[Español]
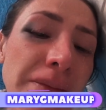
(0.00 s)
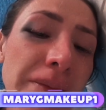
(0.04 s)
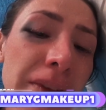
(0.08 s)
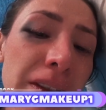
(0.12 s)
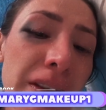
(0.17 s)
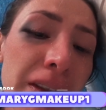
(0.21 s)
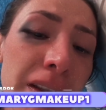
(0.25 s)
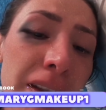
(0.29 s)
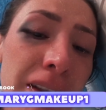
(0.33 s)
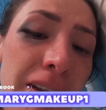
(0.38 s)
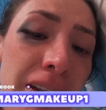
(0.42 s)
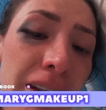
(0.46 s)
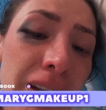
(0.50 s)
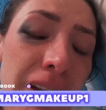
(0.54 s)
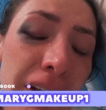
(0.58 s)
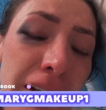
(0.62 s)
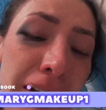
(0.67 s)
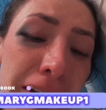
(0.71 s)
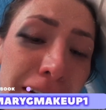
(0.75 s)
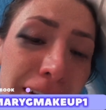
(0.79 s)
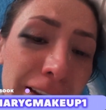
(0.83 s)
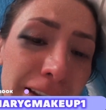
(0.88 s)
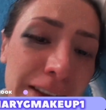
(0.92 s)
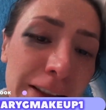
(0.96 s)
Y,
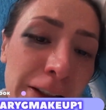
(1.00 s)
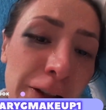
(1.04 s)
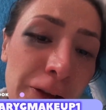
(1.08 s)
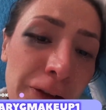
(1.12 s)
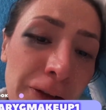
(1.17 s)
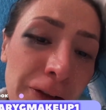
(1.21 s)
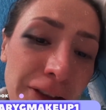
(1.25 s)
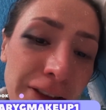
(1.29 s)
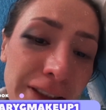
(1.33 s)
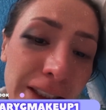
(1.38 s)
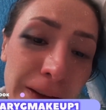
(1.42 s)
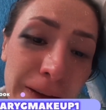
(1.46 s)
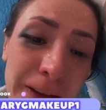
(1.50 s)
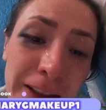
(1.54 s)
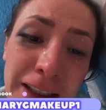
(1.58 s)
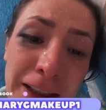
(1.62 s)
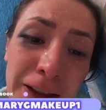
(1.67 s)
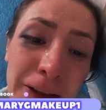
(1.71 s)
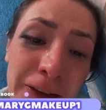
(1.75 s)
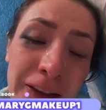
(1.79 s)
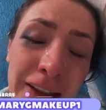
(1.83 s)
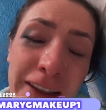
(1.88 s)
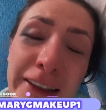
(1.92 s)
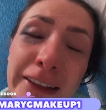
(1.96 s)
yo no sabía
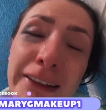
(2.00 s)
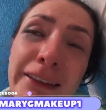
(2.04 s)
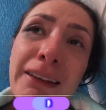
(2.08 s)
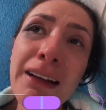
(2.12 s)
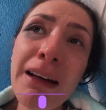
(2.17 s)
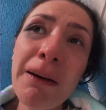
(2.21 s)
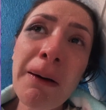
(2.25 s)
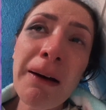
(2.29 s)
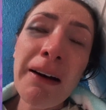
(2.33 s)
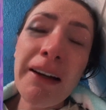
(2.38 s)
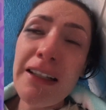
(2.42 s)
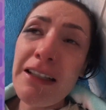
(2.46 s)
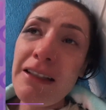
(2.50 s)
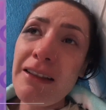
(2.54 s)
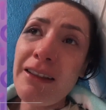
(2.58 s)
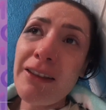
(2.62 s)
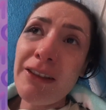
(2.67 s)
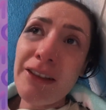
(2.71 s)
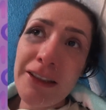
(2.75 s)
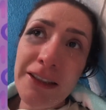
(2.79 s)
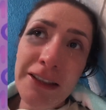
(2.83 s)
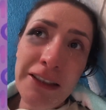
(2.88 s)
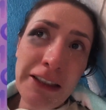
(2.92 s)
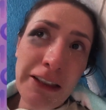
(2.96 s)
dónde estaba él,
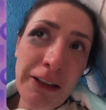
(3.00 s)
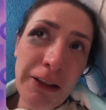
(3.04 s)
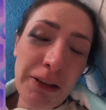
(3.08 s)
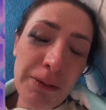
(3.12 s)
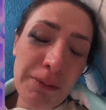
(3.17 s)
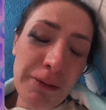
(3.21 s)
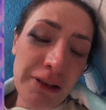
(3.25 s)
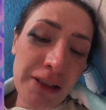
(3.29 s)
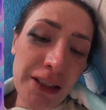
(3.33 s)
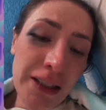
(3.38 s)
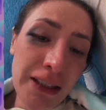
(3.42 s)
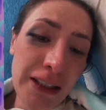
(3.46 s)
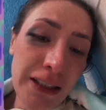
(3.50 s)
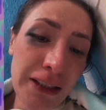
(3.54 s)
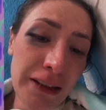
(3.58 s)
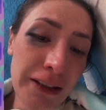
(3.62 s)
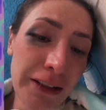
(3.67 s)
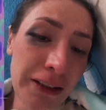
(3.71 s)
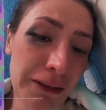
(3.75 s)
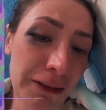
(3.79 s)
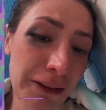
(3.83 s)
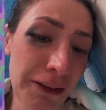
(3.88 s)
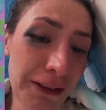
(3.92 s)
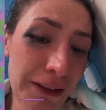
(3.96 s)
no tenía
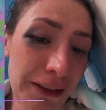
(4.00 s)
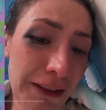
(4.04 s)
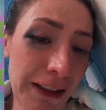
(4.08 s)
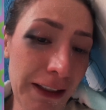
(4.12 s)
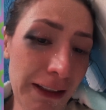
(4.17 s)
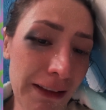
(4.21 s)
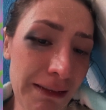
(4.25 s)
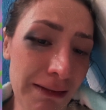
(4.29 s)
comunicación porque